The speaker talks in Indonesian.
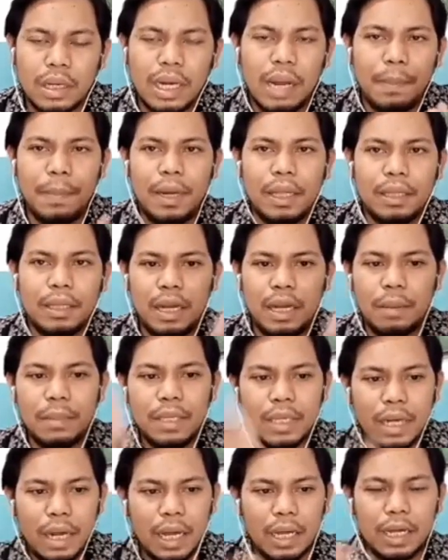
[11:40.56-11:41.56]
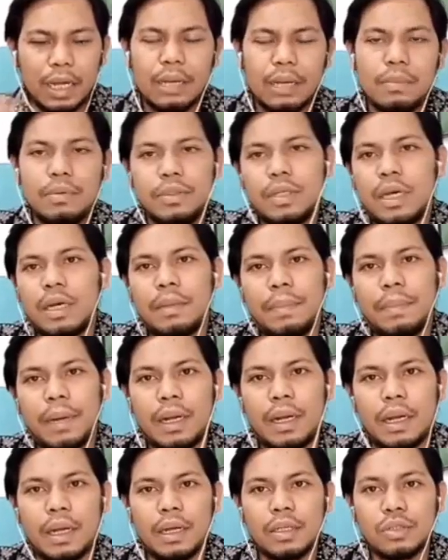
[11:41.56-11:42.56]
Kenapa dia tidak menyerahkan ibunya
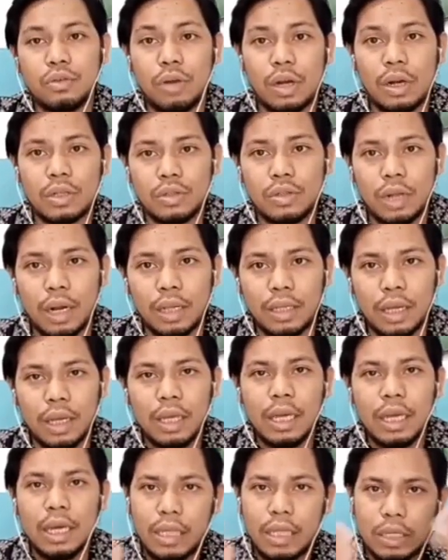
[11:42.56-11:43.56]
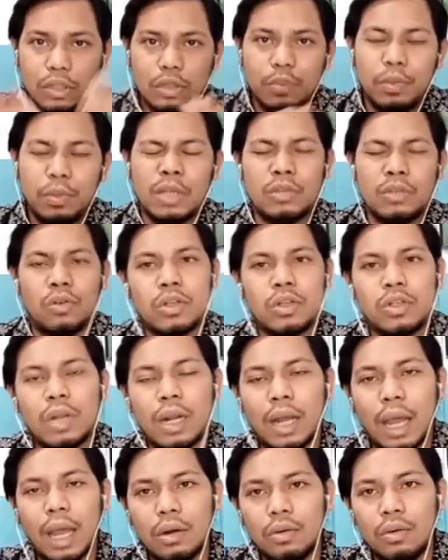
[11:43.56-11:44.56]
kepada saudara-saudaranya? Yesus punya
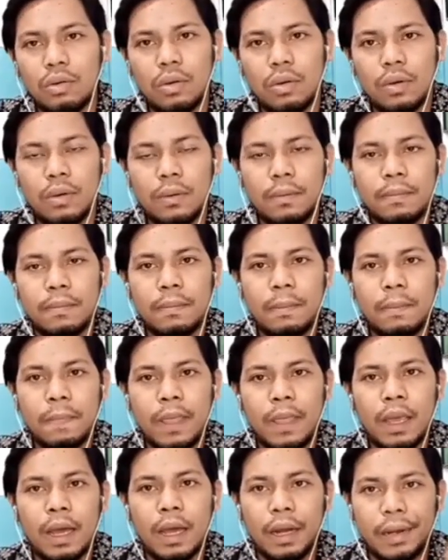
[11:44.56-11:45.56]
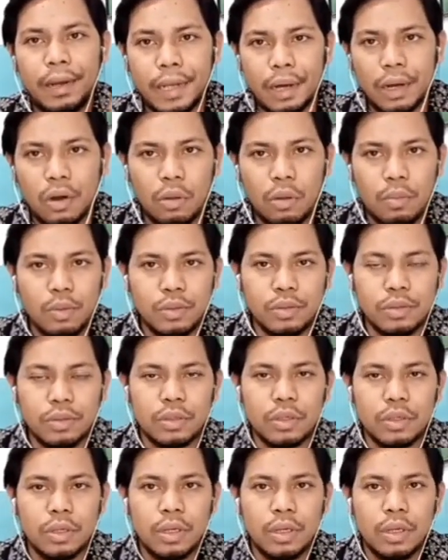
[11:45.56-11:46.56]
saudara-saudara kandung. Ya, ada
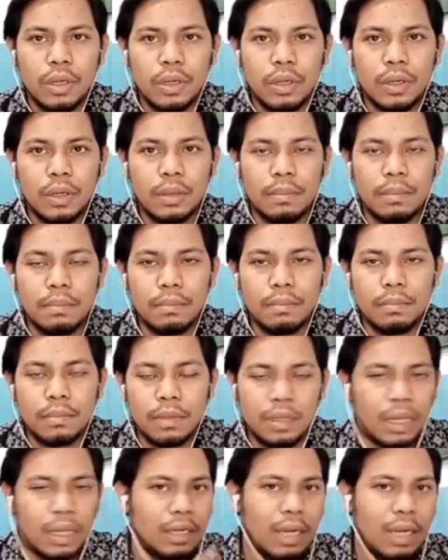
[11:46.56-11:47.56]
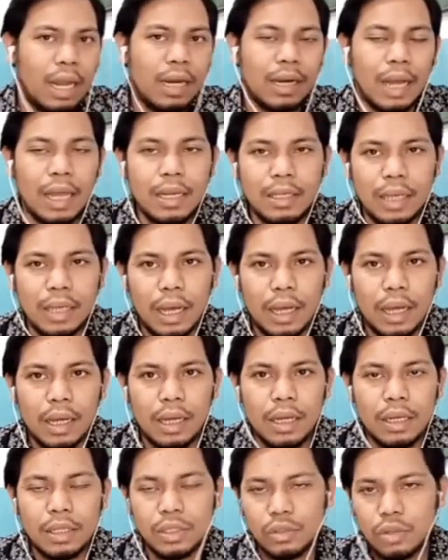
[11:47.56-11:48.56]
Yakobus dan lain-lainnya.
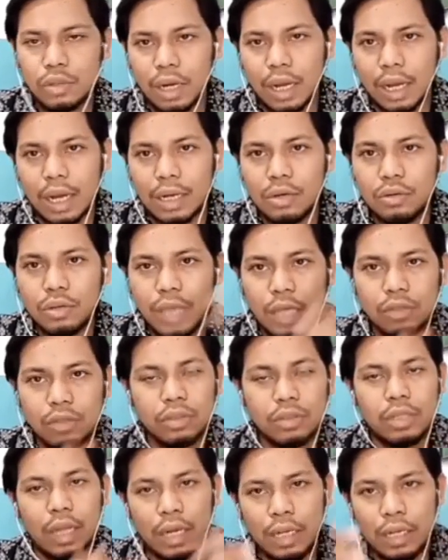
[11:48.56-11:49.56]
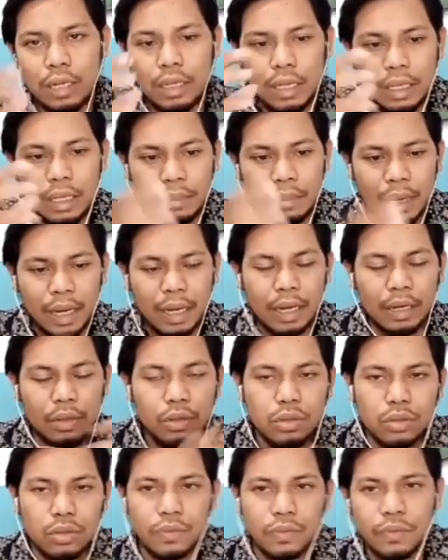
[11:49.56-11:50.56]
Saudara kandung Yesus dari Maria
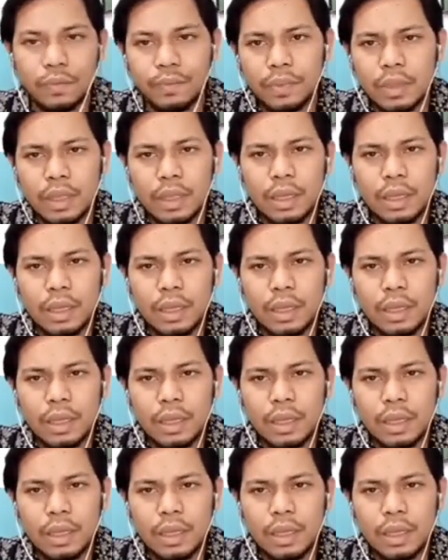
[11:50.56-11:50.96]
dan Yusuf.